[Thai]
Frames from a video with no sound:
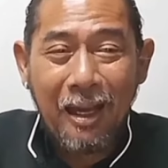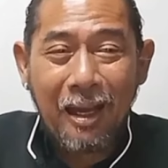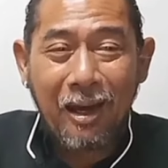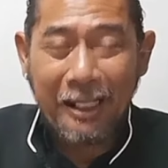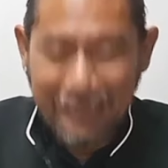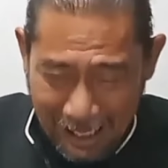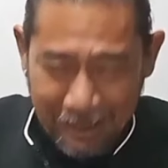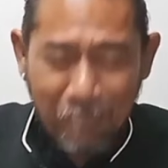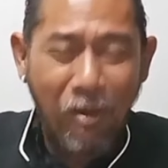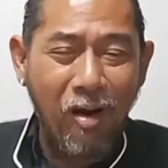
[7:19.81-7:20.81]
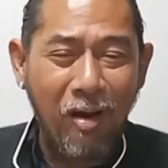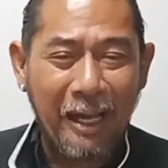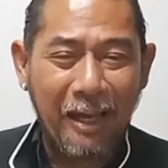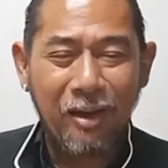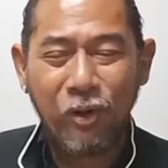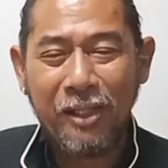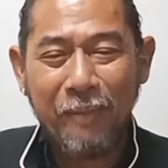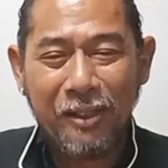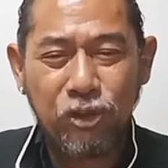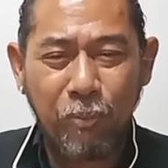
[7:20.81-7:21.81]
ก็ที่อยากจะบอก อ่ะ คนที่เป็
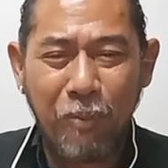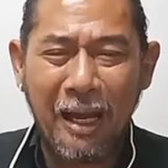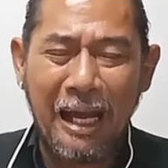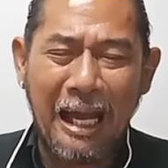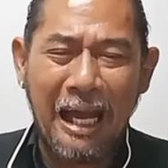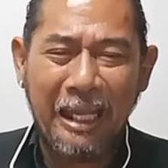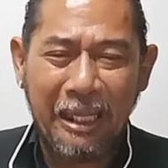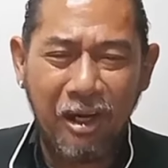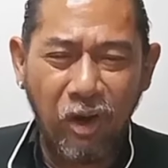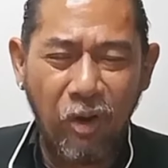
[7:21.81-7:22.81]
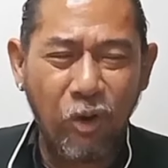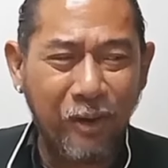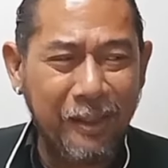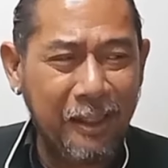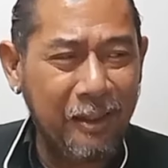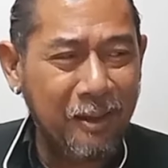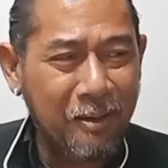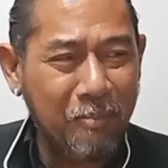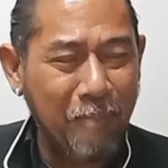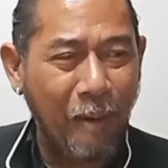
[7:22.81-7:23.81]
นซูเปอร์ฮีโร่ คนที่
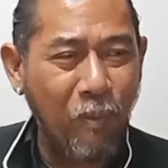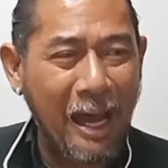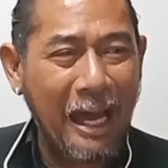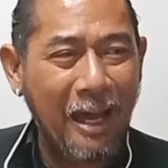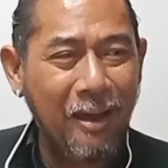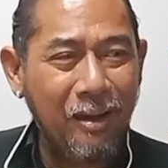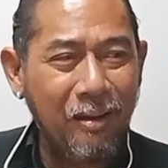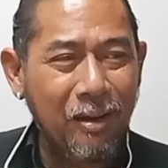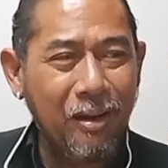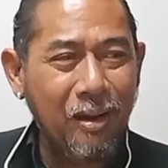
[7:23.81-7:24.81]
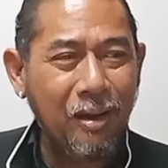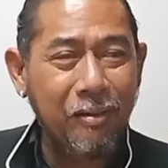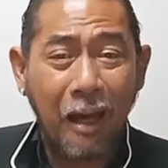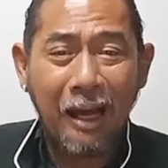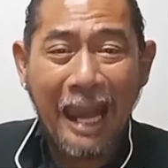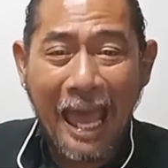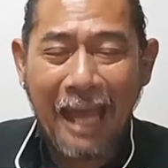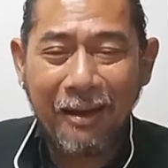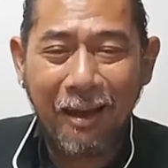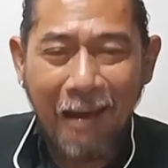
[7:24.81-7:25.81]
แบบว่า เดินแรง
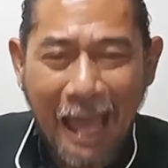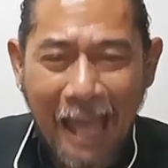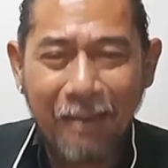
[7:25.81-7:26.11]
เดินแรง